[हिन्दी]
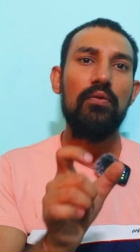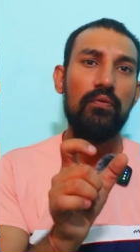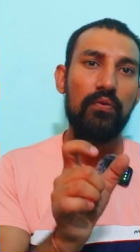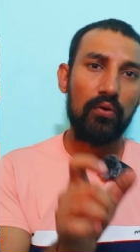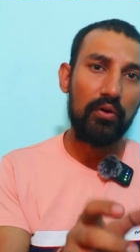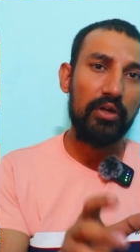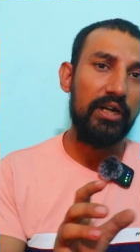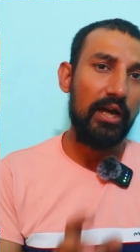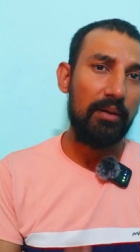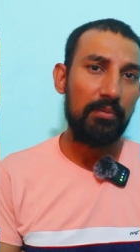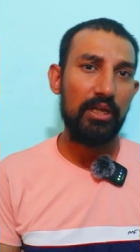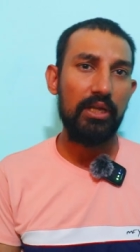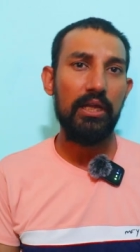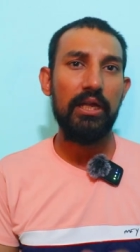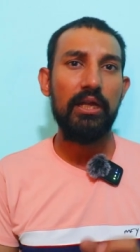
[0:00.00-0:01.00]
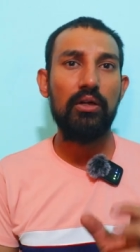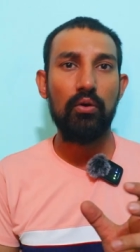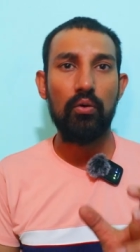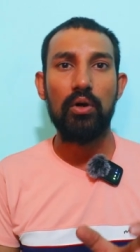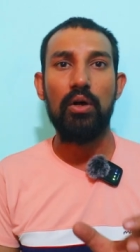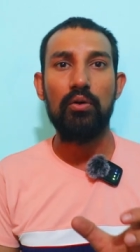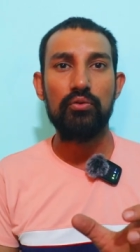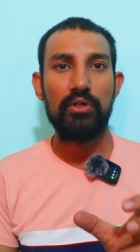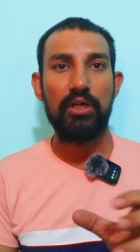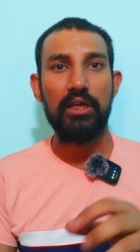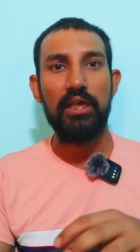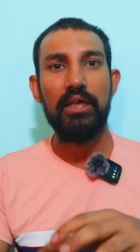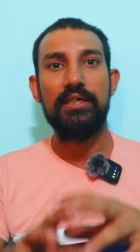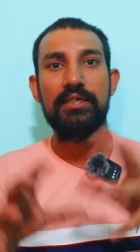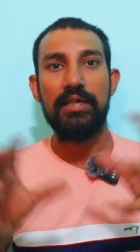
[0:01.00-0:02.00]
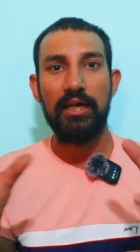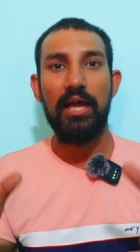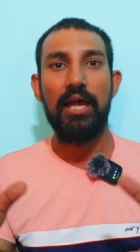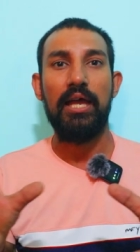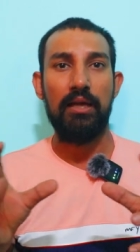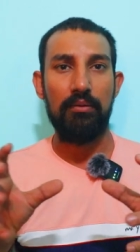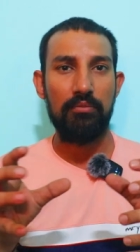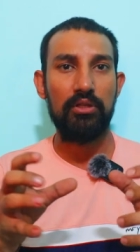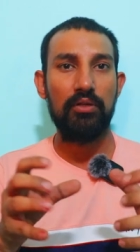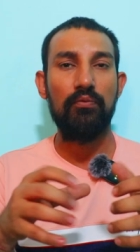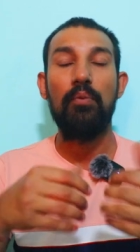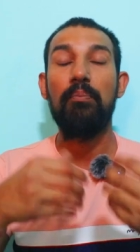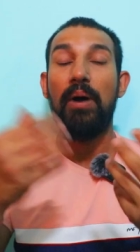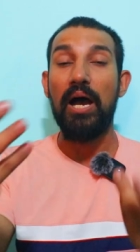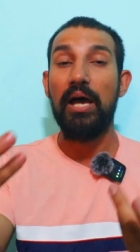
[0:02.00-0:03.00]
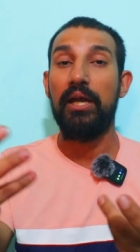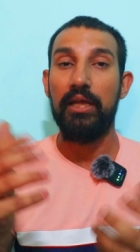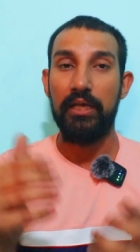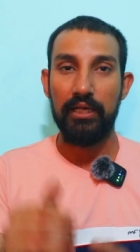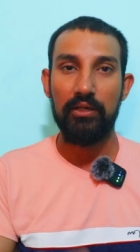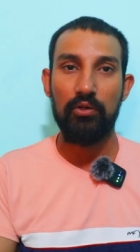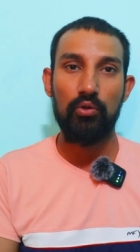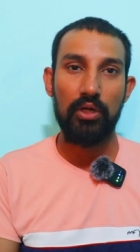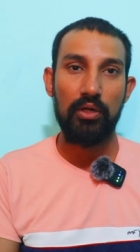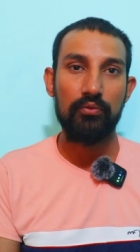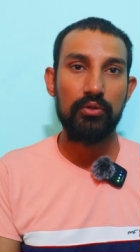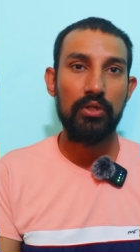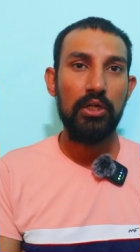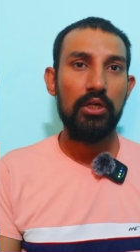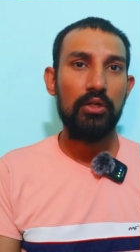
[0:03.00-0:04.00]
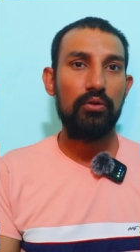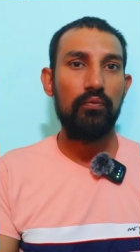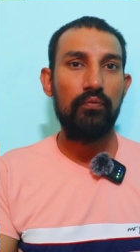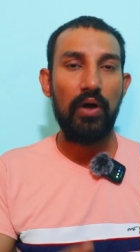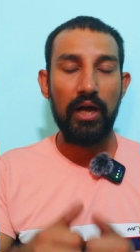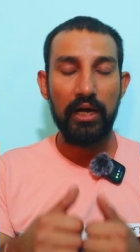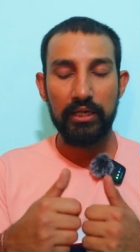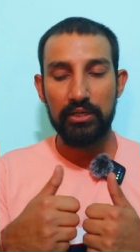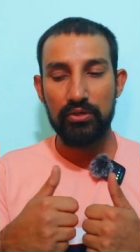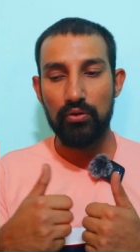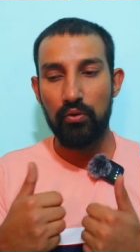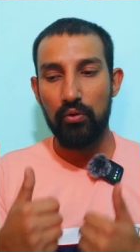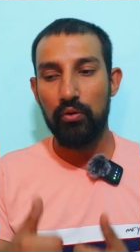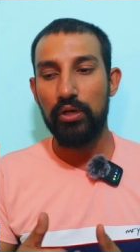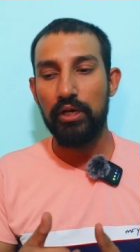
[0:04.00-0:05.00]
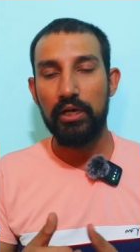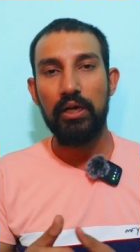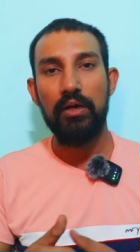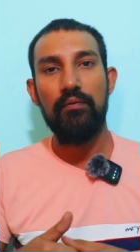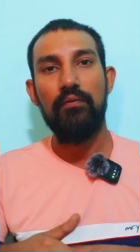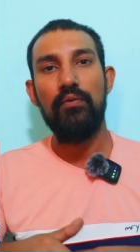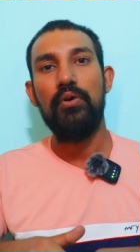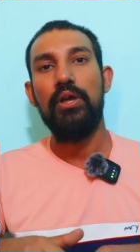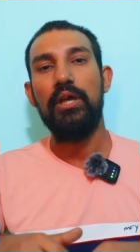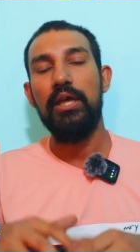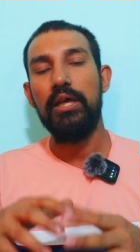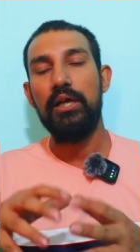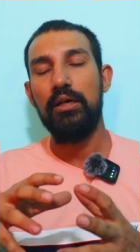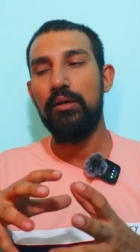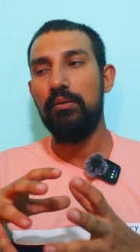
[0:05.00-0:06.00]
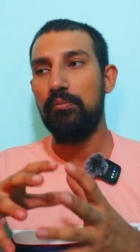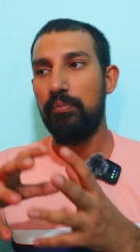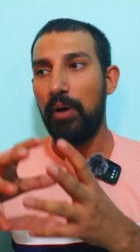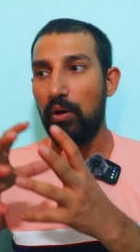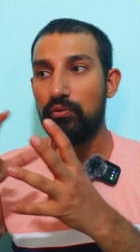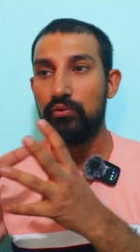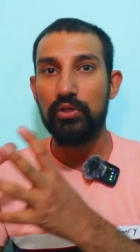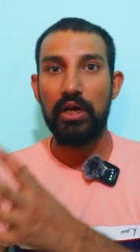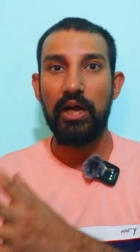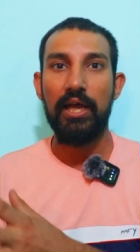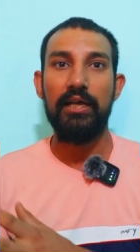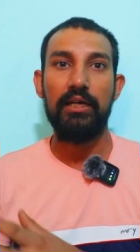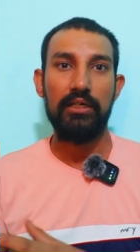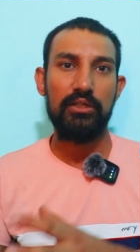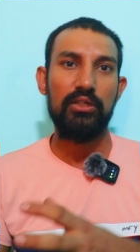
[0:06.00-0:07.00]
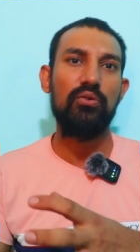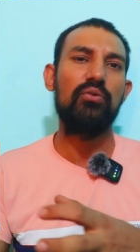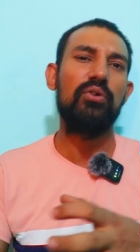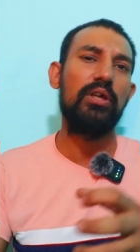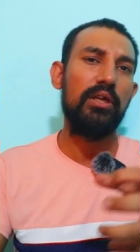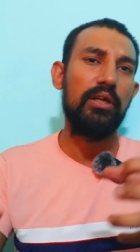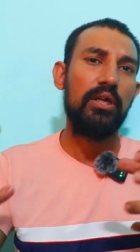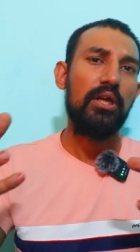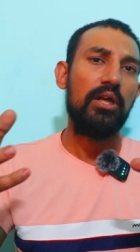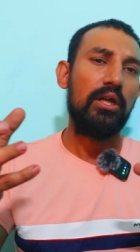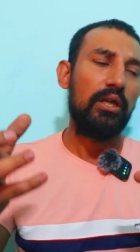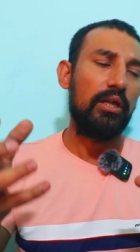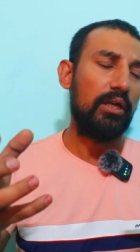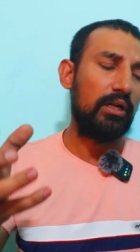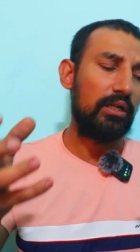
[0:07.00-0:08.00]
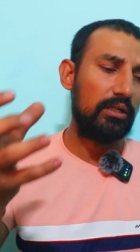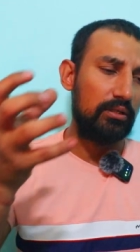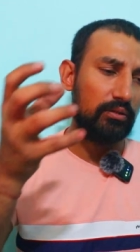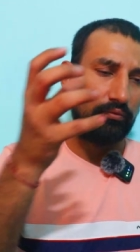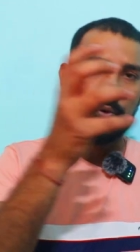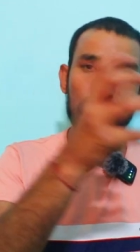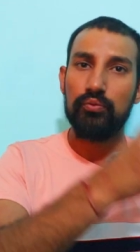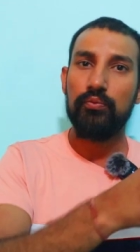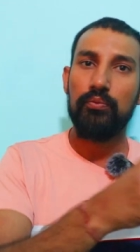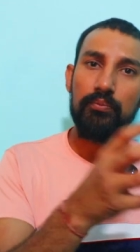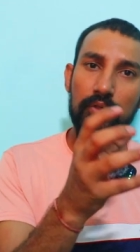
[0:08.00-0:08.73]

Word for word: फ्लोरिडा में एक रोड हाउस करके एक जगह है मतलब वो बार है एक रोड हाउस तो वहां की जो ओनर है वो एक बाउंसर हायर करती है क्योंकि एक उस